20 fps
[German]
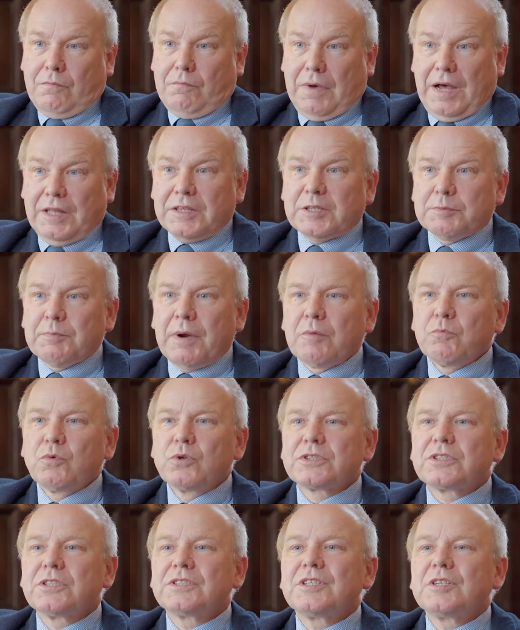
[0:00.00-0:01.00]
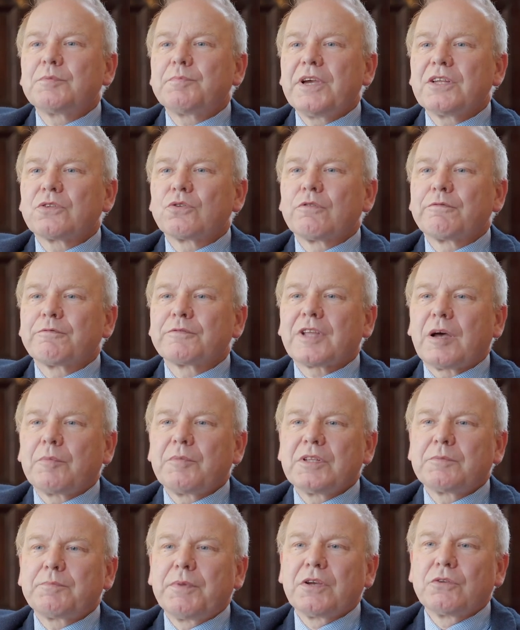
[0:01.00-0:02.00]
Manchmal musste sich Beethoven
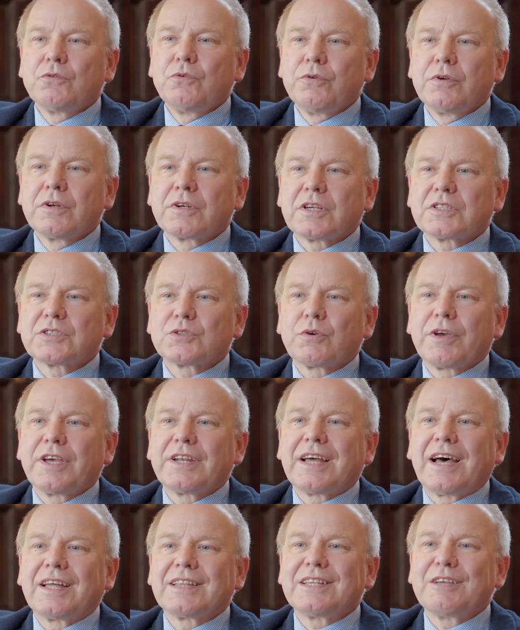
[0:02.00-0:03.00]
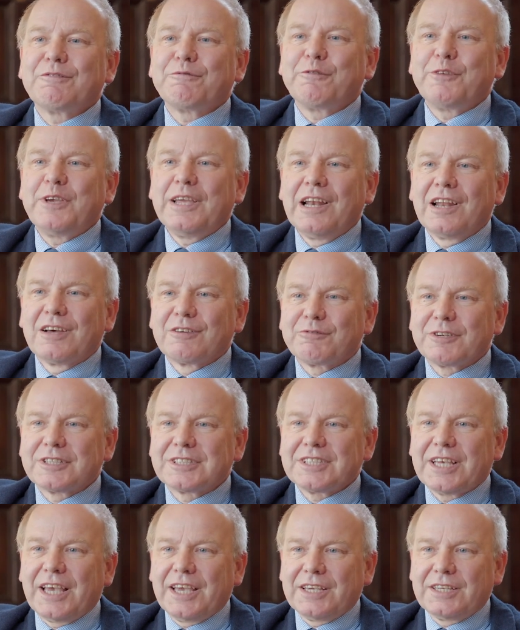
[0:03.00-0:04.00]
damit begnügen, dass sogenannte
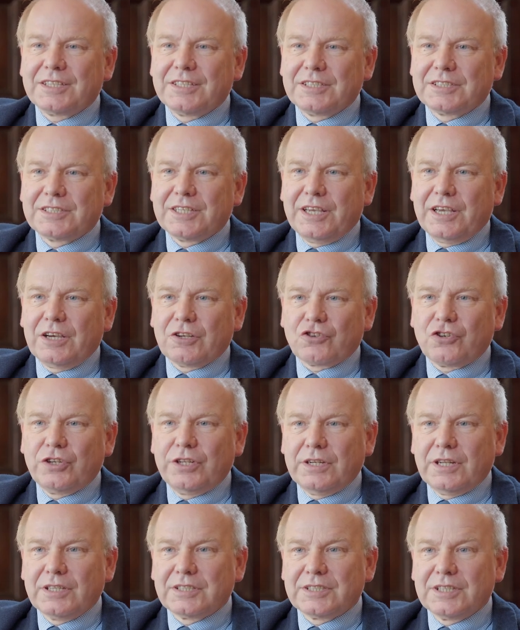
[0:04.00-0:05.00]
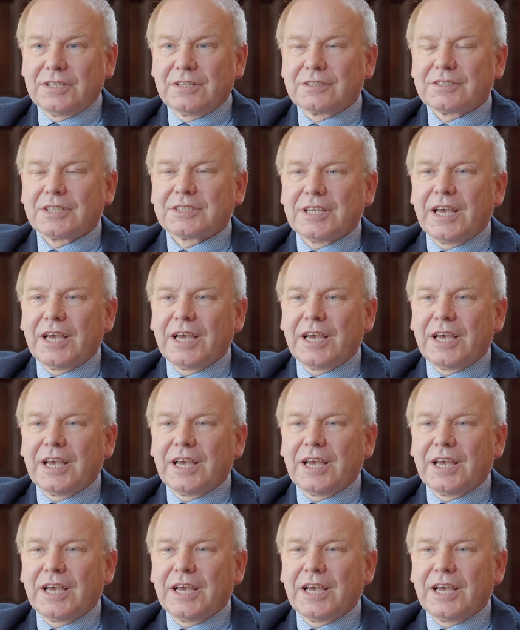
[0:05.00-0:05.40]
Fehlerverzeichnisse erschienen sind.